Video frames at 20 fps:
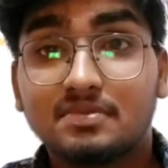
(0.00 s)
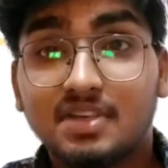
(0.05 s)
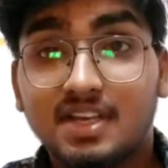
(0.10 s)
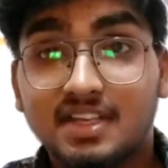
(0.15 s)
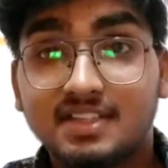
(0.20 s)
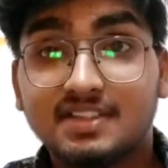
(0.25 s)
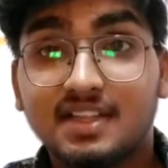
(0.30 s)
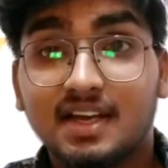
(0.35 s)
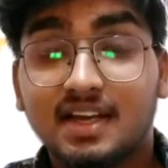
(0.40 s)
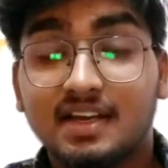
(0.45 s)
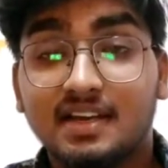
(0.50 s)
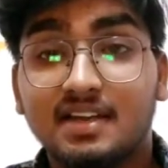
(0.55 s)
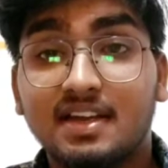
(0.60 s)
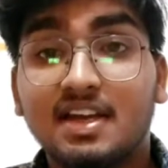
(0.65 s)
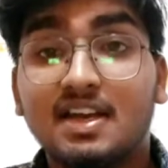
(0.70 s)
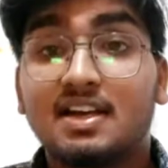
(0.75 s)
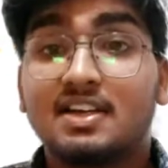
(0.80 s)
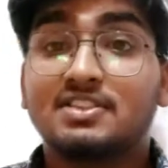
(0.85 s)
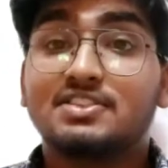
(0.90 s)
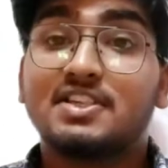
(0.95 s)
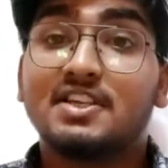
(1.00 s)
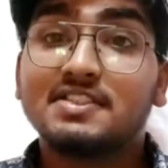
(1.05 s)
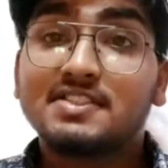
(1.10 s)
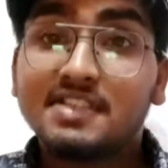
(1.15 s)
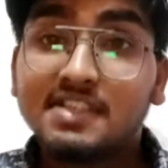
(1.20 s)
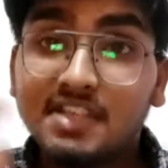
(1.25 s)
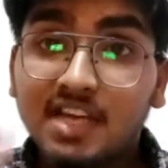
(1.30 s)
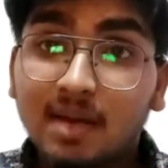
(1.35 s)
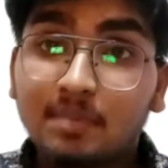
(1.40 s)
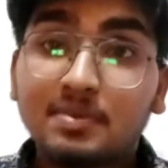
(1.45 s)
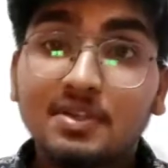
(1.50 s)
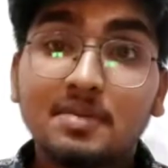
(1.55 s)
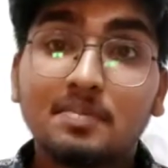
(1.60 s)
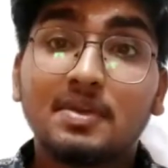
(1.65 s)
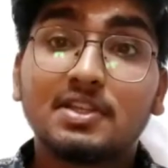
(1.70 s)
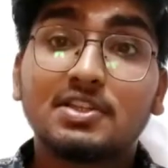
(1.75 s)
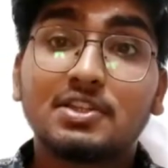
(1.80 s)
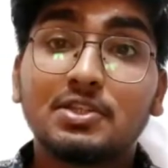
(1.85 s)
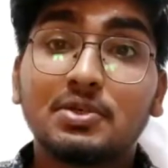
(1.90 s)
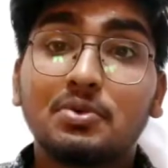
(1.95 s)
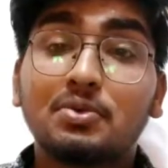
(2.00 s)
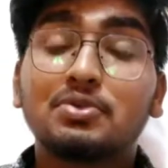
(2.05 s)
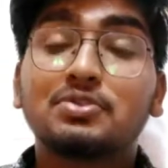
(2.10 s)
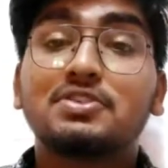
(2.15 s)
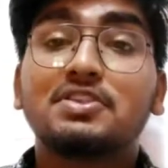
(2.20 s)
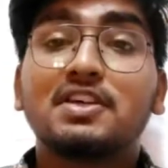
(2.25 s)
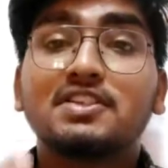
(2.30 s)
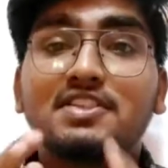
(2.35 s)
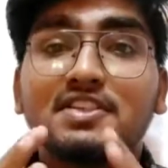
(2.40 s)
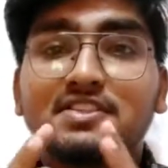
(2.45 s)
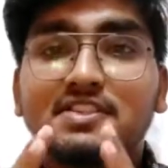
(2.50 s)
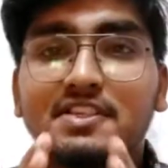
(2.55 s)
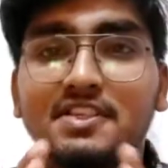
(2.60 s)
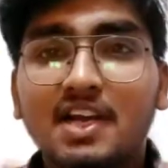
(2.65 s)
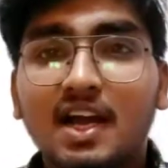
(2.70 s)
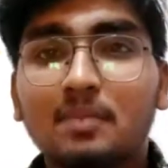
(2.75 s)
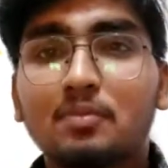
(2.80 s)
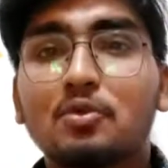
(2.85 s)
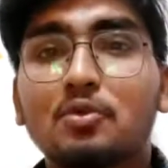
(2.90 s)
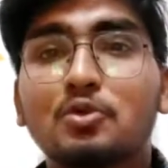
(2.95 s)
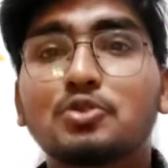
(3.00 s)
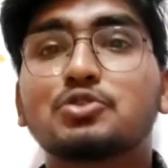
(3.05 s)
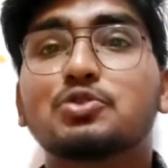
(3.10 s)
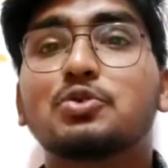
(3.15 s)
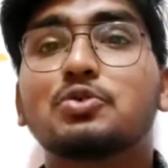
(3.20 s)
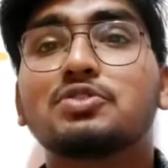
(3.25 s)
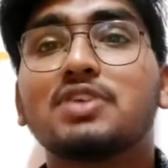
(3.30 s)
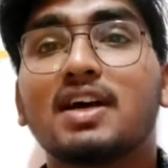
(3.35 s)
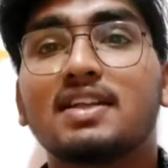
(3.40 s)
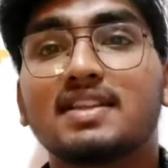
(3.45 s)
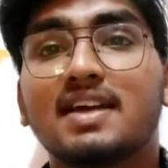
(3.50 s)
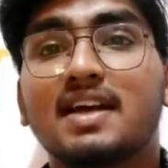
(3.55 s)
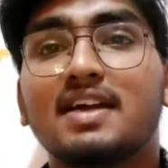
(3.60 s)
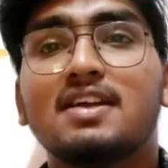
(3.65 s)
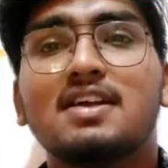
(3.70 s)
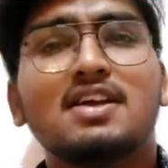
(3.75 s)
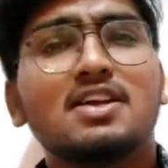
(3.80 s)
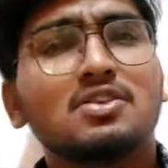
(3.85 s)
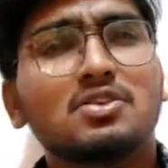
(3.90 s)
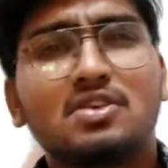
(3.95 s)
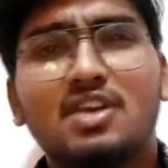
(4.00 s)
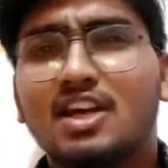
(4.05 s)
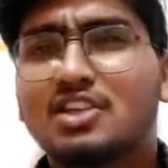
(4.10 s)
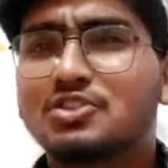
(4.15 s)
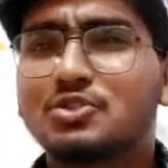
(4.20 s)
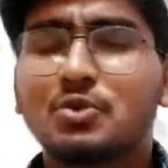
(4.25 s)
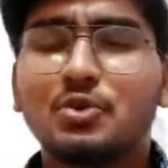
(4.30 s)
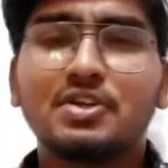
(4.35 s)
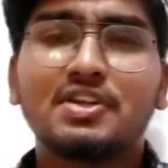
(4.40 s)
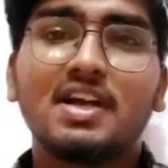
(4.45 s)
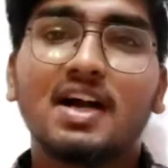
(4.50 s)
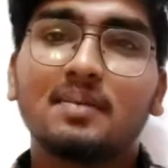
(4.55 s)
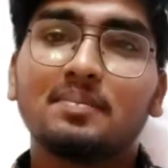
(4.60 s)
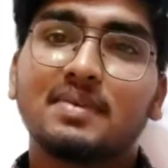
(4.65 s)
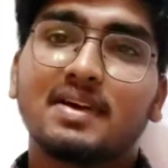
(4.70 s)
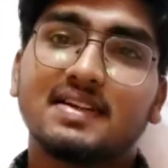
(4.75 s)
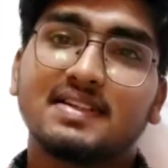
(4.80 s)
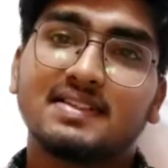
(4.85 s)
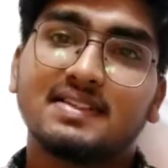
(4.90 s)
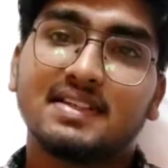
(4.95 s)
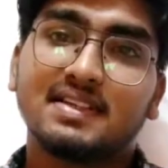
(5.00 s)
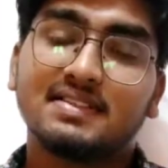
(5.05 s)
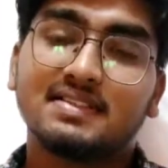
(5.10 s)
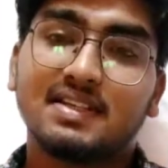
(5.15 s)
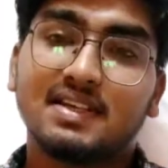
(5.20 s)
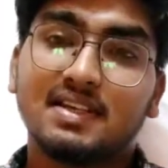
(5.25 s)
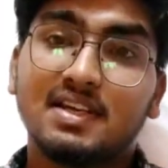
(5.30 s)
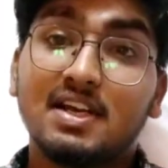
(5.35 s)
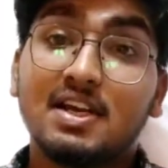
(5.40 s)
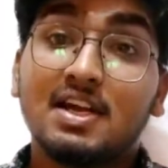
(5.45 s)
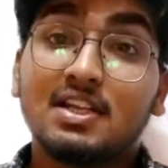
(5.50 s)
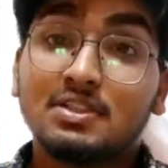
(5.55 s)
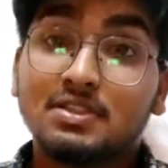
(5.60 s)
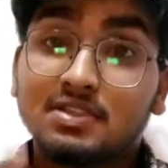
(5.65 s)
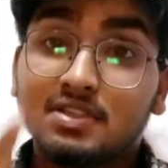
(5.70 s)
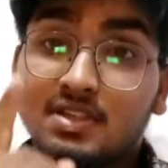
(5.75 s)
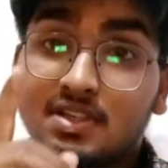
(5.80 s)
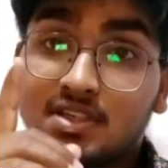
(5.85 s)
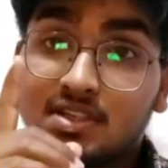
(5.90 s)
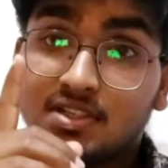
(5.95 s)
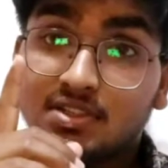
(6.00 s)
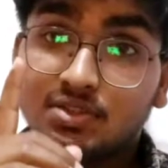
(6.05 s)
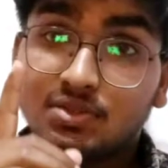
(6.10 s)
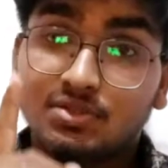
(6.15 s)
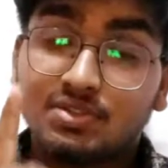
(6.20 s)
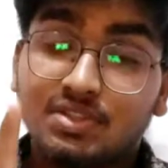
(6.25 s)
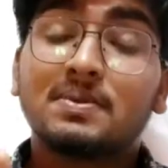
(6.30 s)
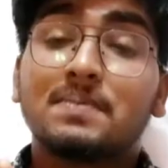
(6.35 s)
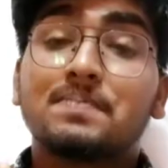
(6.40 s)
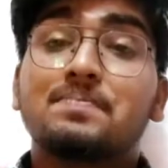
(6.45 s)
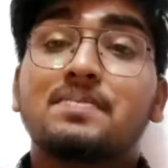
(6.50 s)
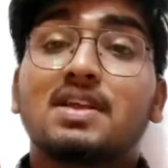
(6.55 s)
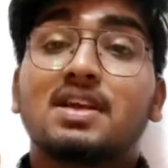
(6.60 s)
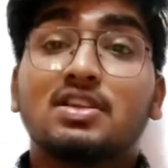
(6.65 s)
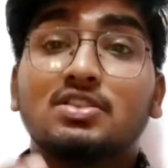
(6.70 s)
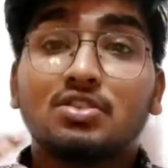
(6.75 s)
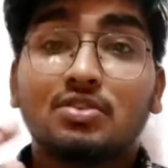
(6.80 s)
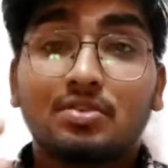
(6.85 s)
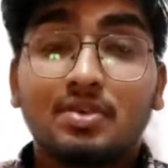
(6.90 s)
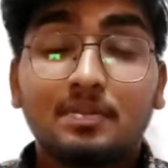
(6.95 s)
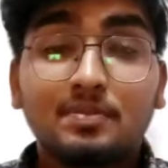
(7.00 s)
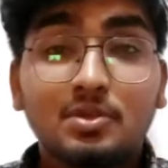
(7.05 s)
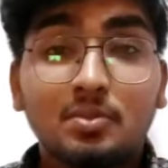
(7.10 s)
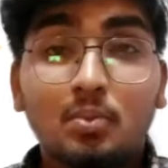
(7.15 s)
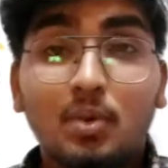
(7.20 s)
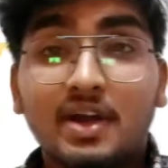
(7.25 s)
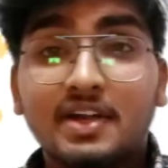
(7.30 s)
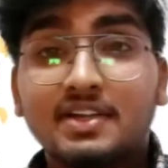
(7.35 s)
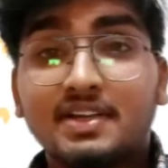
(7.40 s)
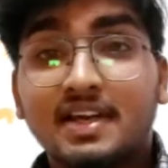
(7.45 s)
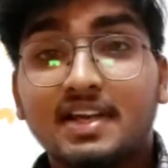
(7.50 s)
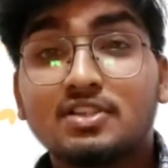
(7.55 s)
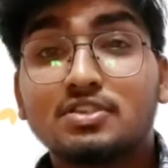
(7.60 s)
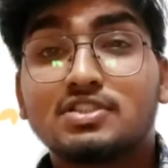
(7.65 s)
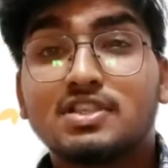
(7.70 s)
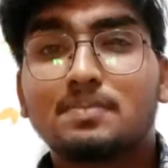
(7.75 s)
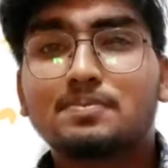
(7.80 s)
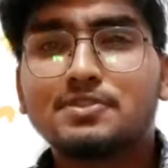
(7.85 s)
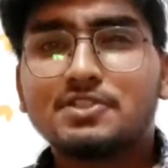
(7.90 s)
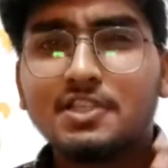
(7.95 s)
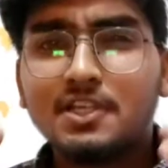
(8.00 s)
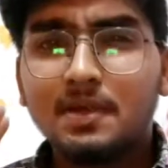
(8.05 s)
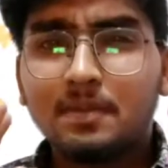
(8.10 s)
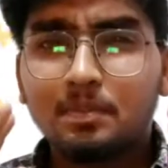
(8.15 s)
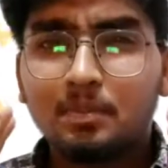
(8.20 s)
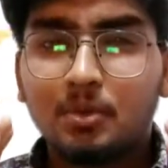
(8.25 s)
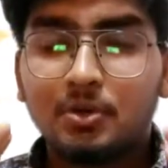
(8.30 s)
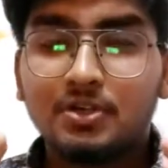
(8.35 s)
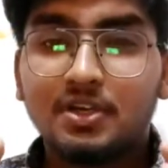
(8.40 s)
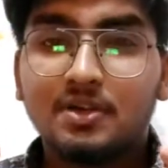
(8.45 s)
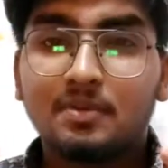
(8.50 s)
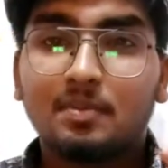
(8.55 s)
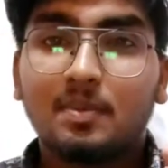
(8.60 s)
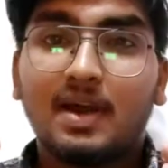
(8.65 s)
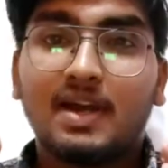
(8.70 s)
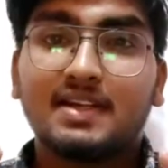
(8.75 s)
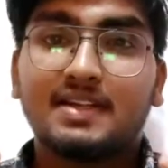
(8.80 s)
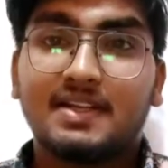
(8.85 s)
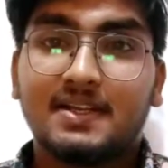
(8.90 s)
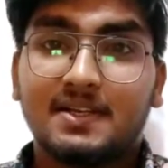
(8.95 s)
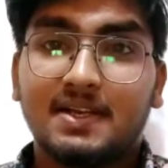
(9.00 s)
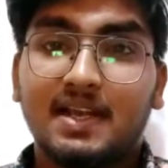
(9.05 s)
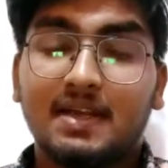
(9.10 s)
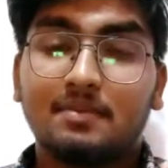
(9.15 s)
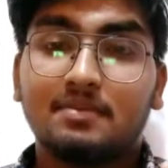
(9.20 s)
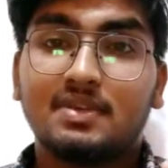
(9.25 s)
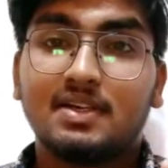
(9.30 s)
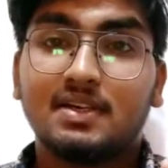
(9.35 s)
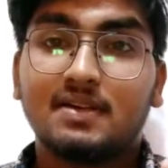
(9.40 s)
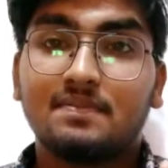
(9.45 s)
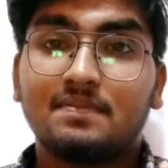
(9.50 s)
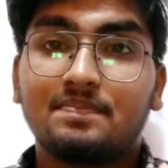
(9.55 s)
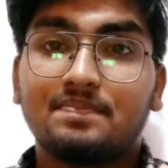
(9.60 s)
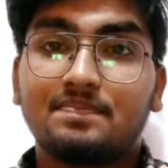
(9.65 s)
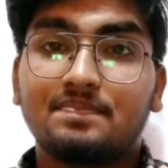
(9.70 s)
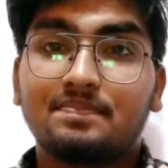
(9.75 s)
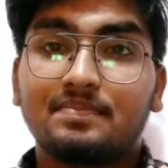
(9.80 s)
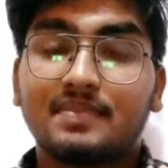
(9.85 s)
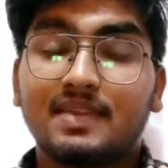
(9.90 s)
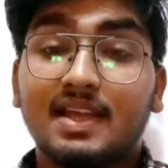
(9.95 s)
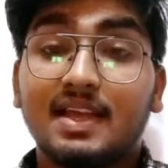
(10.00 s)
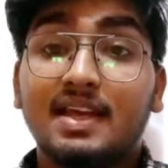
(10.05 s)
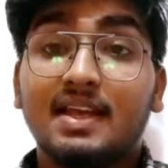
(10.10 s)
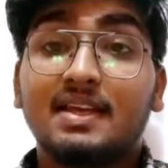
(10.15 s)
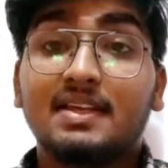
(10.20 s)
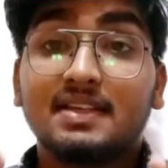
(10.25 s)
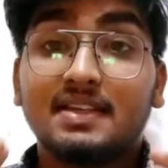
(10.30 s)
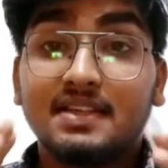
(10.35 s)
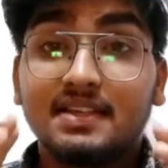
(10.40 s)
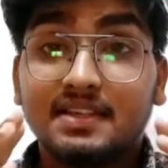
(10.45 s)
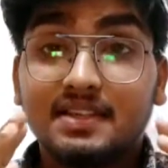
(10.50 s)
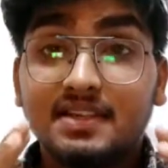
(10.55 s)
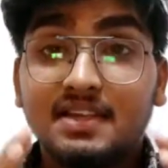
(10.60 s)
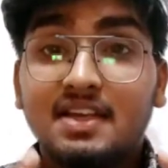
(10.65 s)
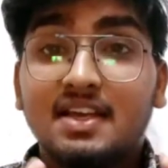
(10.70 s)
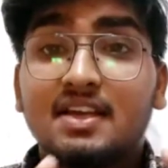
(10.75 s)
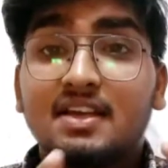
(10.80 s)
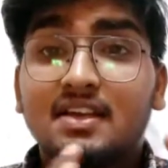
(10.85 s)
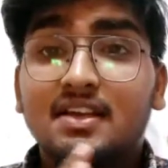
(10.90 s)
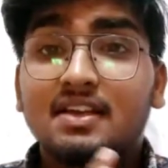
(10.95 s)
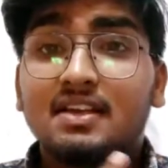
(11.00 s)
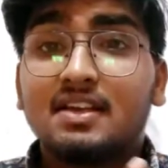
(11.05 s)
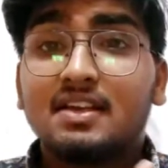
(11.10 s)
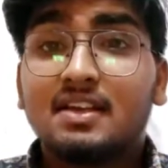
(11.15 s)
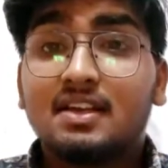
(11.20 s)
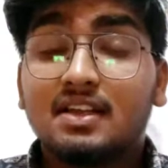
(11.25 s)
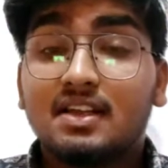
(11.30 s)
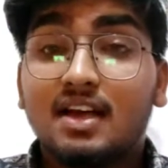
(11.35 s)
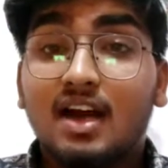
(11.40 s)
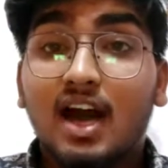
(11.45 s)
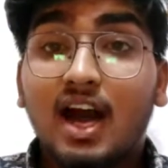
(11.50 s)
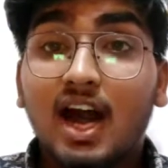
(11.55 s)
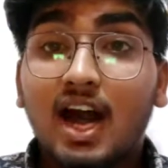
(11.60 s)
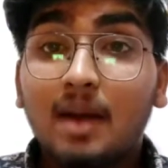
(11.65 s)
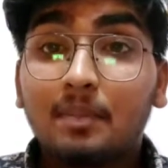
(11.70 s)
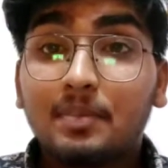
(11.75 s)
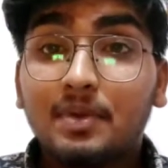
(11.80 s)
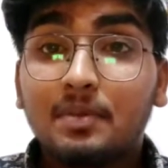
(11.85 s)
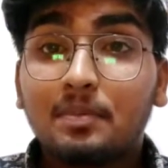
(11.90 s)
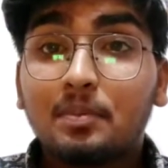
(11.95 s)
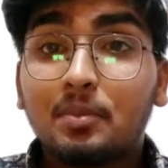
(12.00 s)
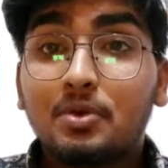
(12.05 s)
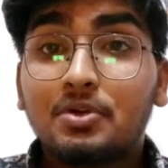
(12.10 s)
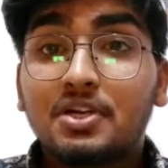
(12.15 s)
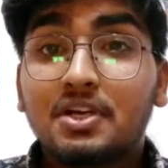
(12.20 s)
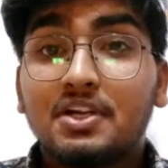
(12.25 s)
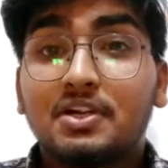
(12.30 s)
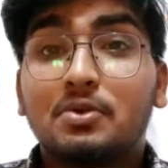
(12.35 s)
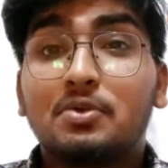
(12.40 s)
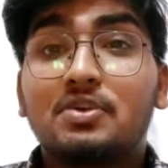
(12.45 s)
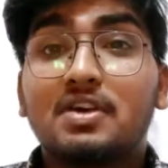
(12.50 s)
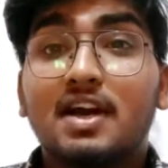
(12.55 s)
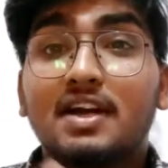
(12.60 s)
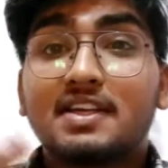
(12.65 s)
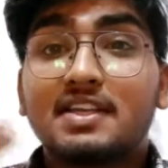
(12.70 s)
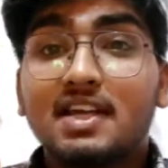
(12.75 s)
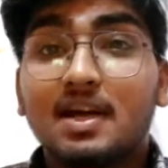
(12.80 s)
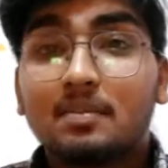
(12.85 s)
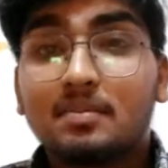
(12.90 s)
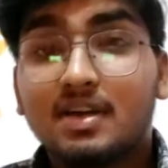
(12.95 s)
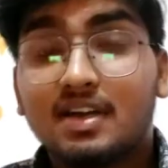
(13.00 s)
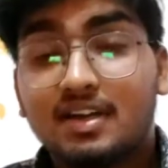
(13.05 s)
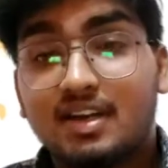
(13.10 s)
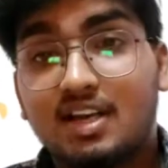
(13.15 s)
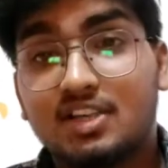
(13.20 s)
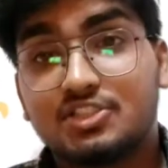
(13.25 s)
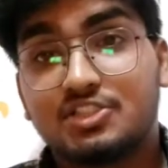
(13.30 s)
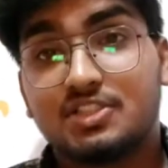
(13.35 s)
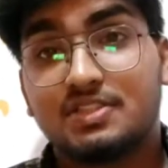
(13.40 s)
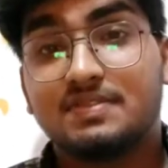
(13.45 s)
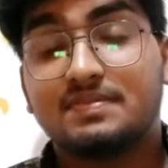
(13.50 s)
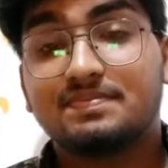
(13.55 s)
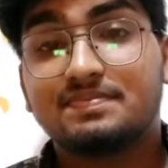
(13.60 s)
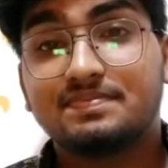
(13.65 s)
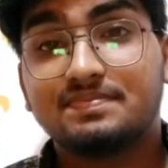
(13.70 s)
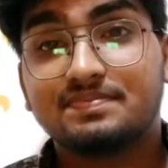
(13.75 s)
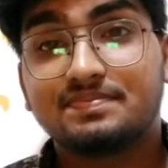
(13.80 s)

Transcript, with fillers: रहता है जैसे ही आपकी मृत्यु होती है जैसे ही आपको कुछ हो जाता है लक्ष्य कोई काम का नहीं रहता है तो जो फिफ्थ पॉइंट है जो सबसे इम्पोर्टेंट पार्ट है लाइफ का कि आप इम्पोर्टेंट हो ना कि आपका लक्ष्य